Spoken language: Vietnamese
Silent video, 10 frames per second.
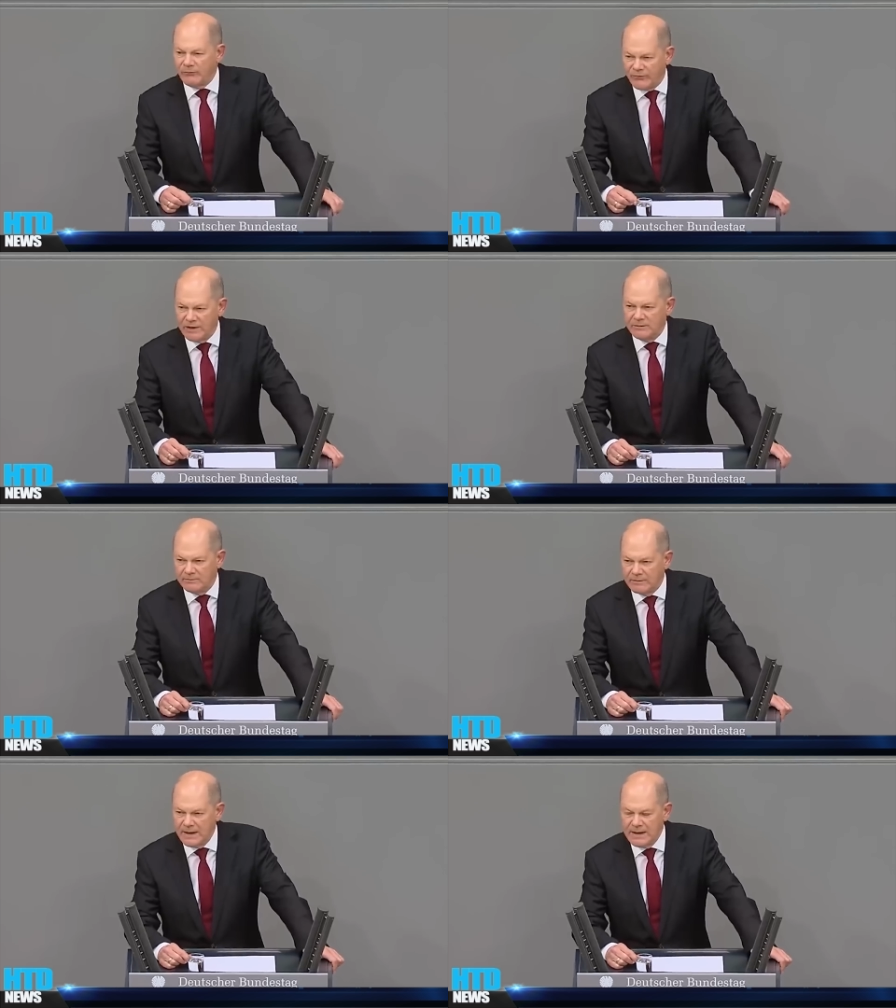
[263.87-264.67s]
đến
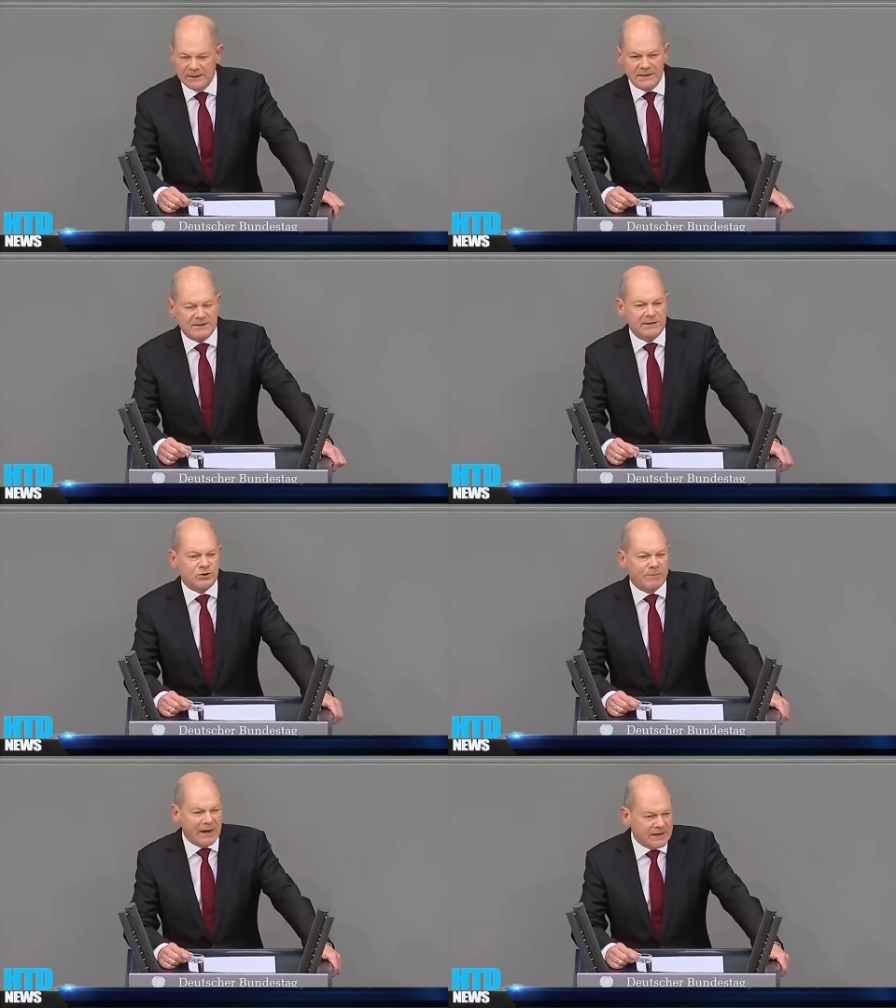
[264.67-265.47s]
cuối năm
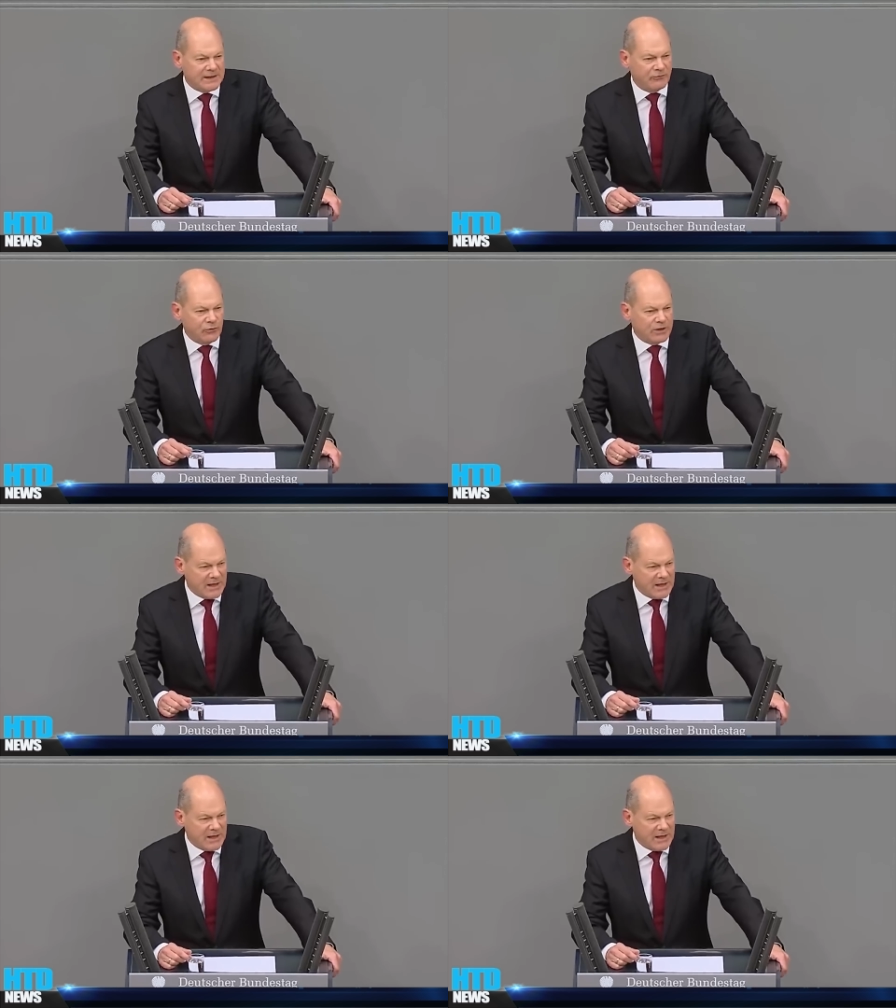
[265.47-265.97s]
2021.